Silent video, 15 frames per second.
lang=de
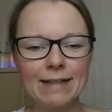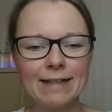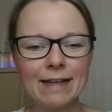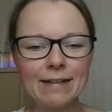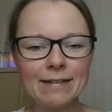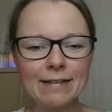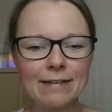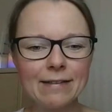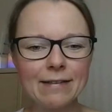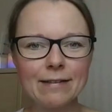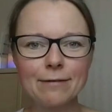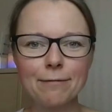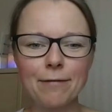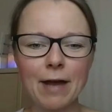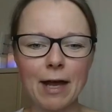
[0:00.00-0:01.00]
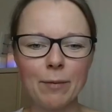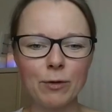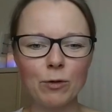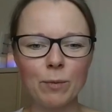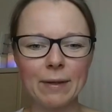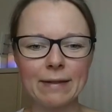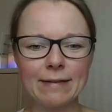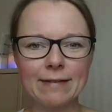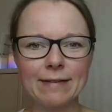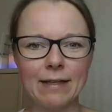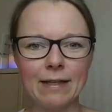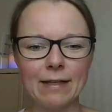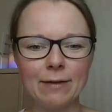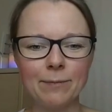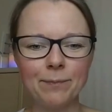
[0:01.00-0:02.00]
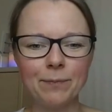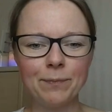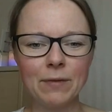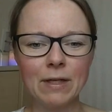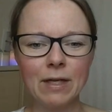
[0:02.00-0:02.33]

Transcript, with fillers: Das ist Farbe Nummer 10